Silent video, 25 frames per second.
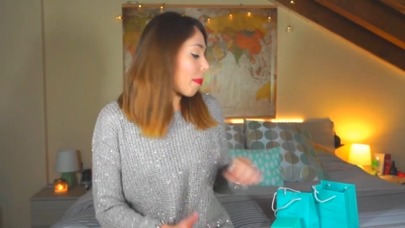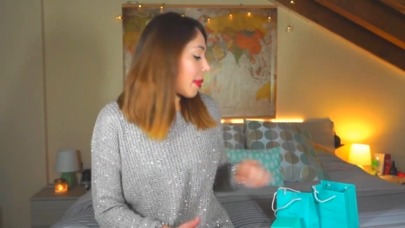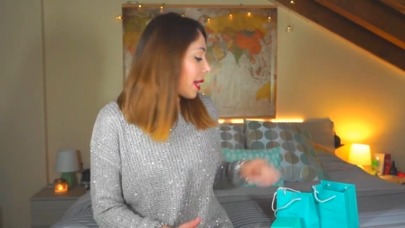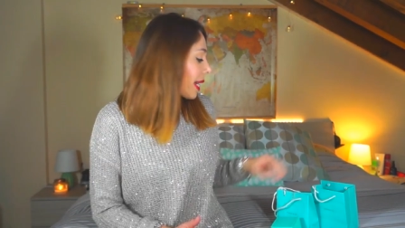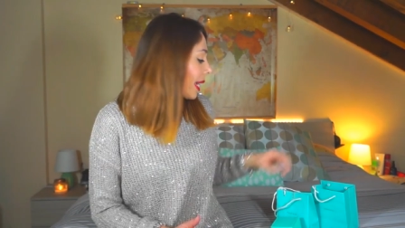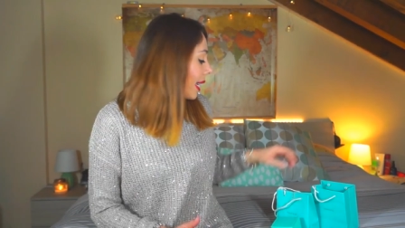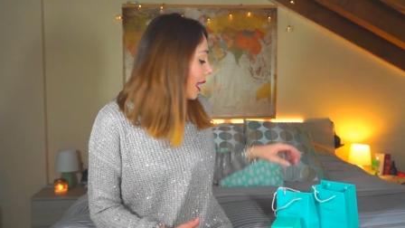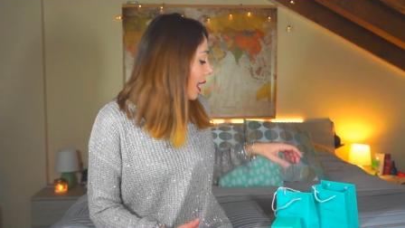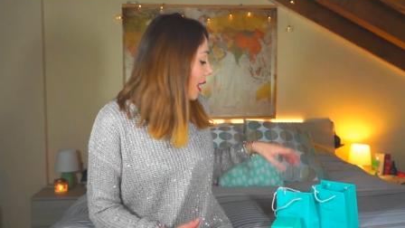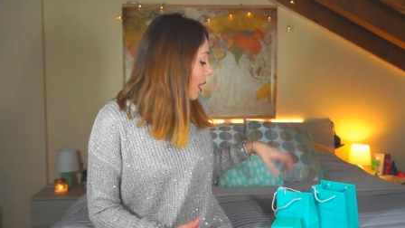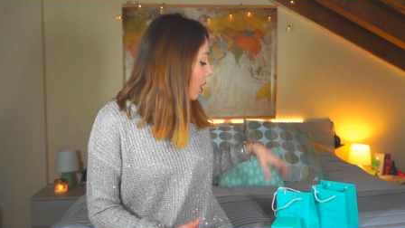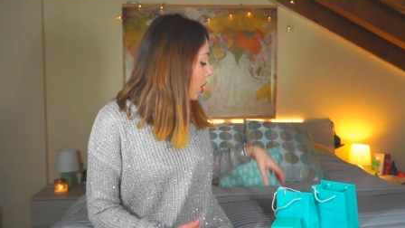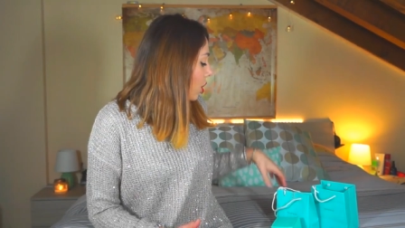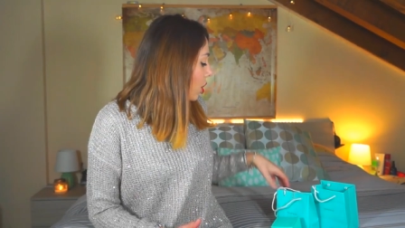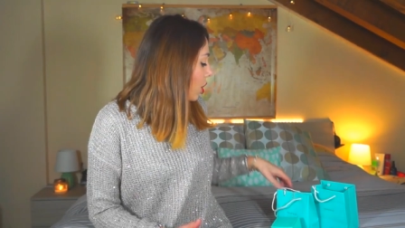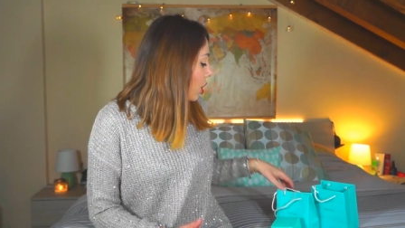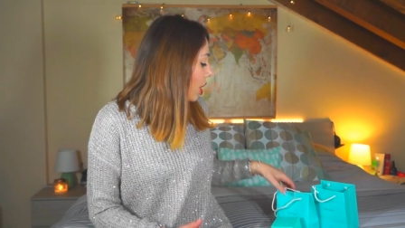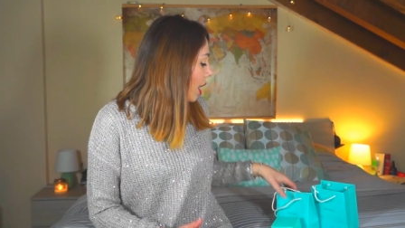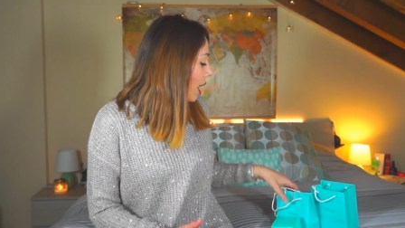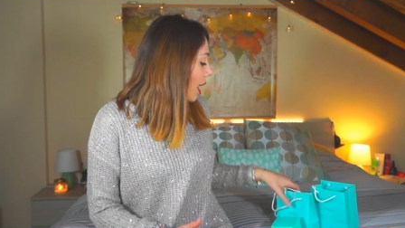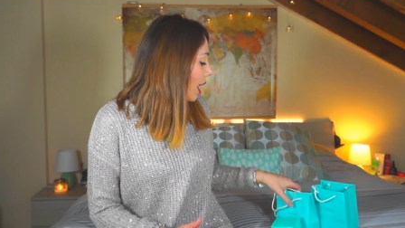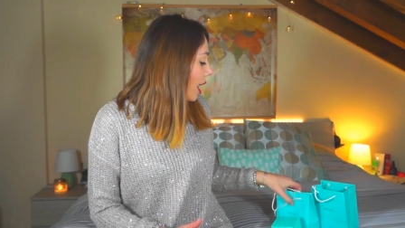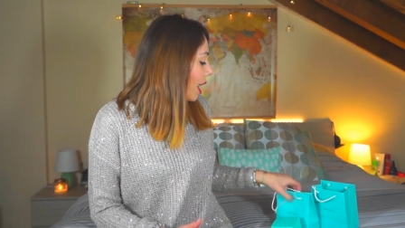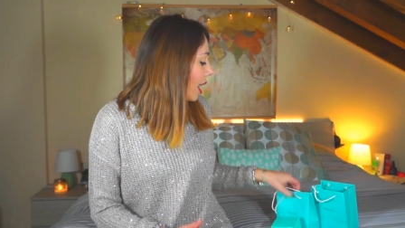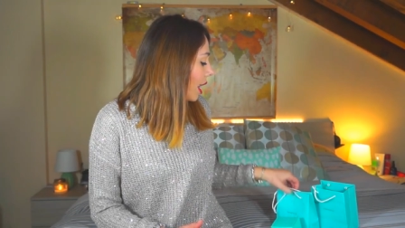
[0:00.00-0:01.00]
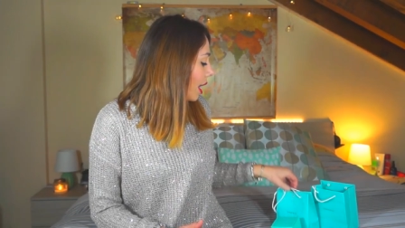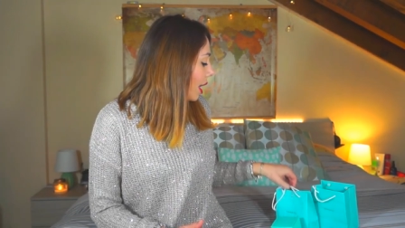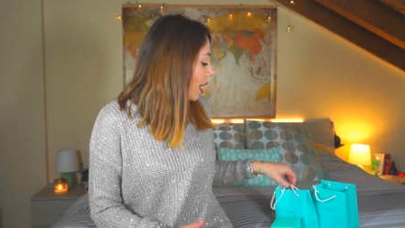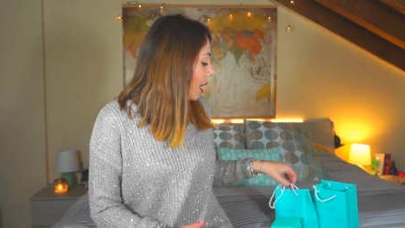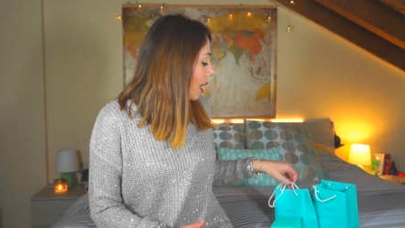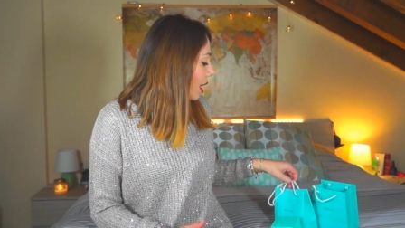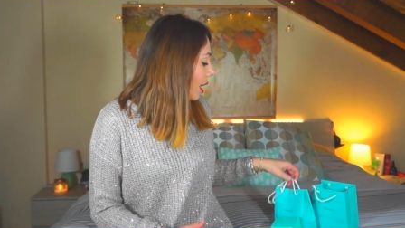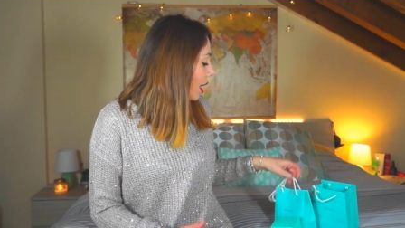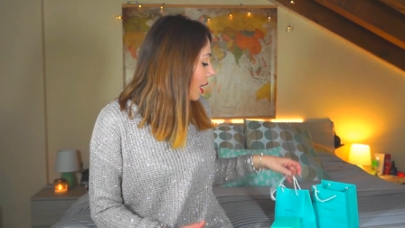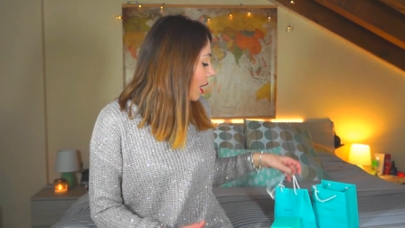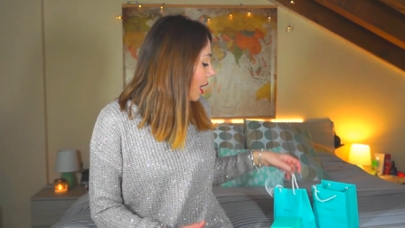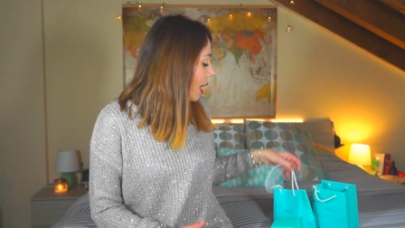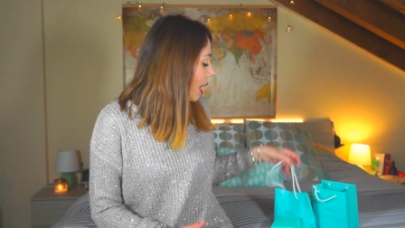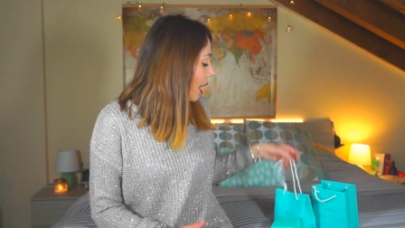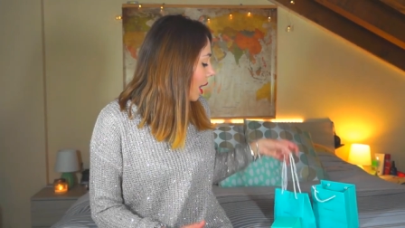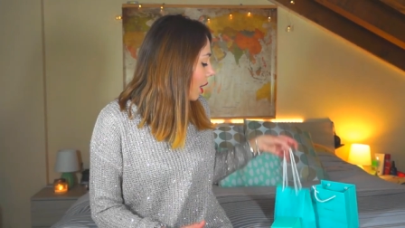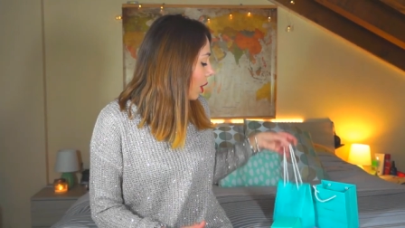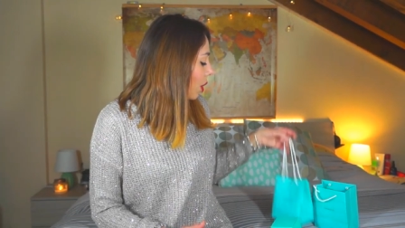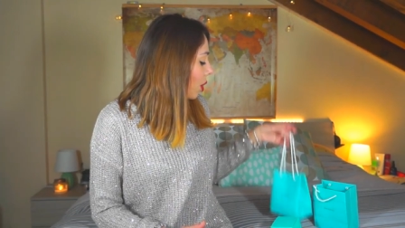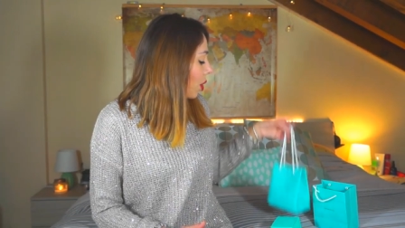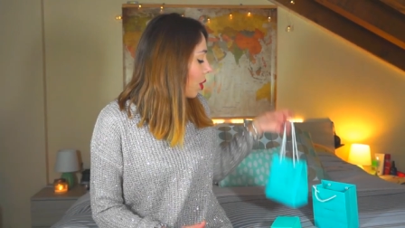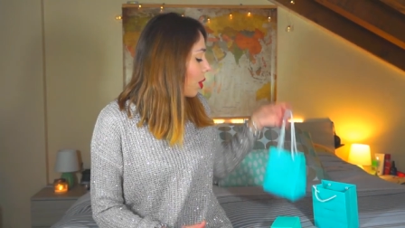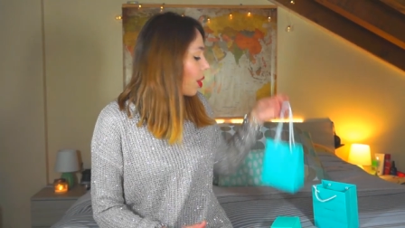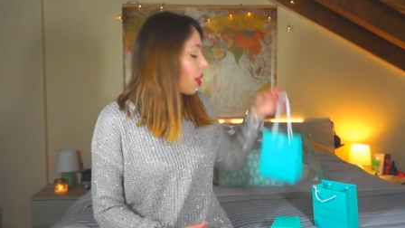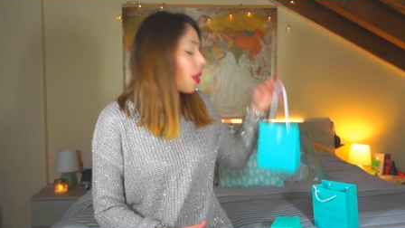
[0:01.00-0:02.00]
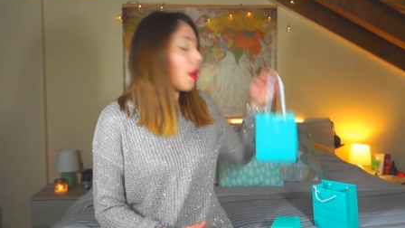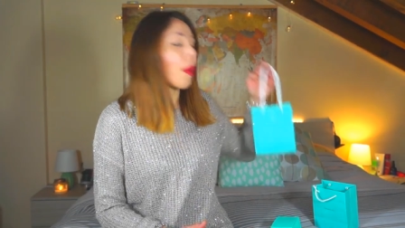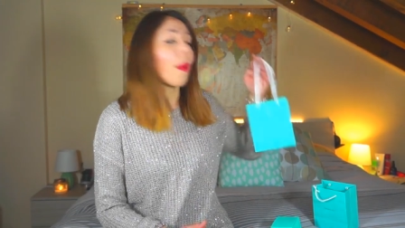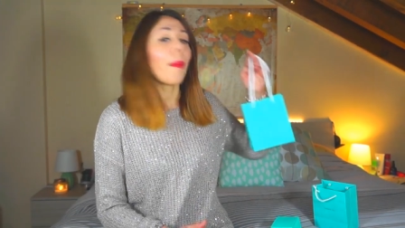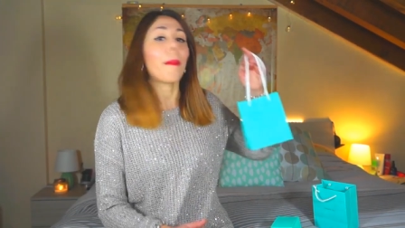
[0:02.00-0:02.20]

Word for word: perché c'è eh, ancora